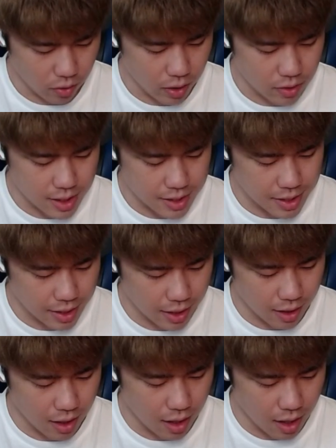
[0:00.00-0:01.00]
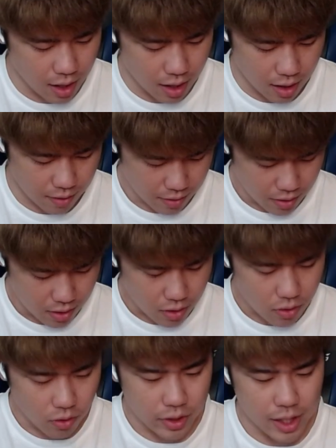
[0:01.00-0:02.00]
これをさせてから、
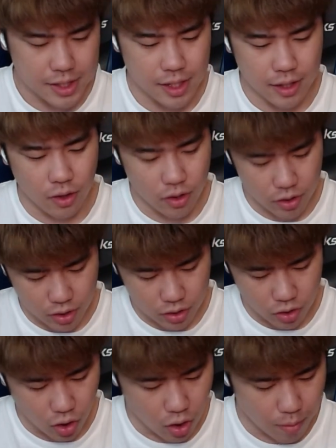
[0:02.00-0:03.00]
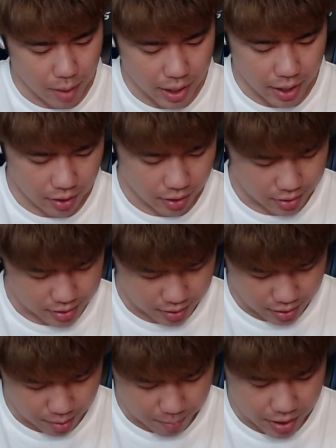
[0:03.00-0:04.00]
ここで焦ってロイフ行くと負ける。絶
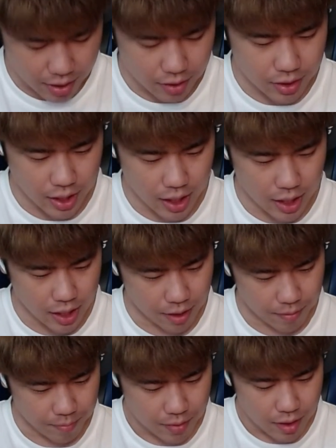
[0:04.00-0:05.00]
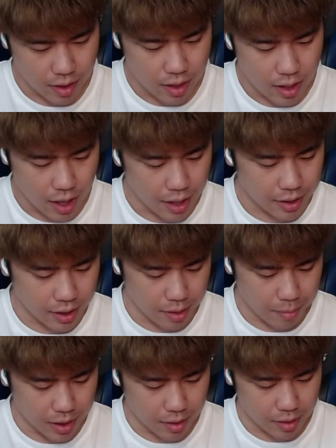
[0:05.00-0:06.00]
対負けるんで、相手は
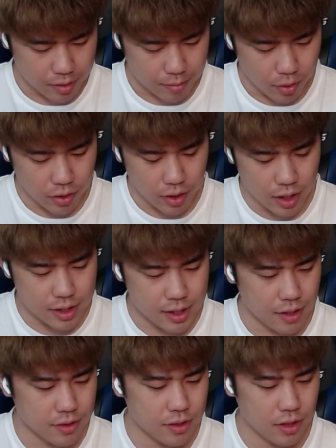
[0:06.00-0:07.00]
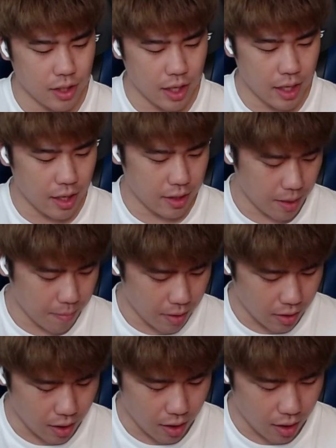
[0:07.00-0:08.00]
ね、まだ防衛のエリクサー普通に溜ま
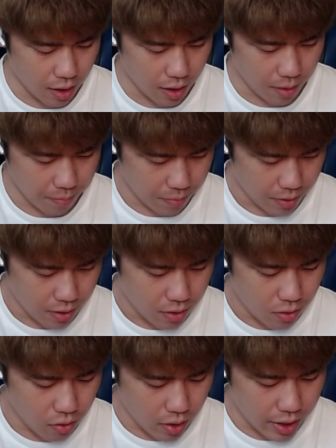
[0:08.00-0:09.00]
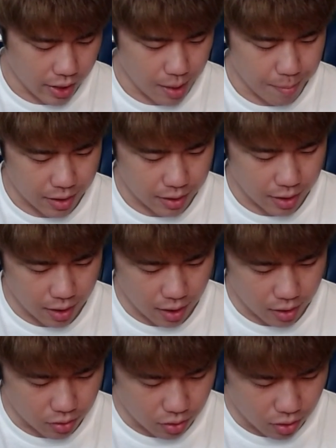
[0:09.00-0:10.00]
るから、ここは一回待ってか
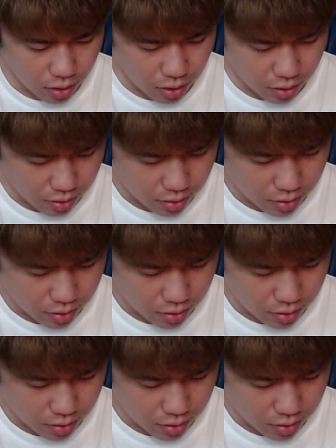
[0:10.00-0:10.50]
らの、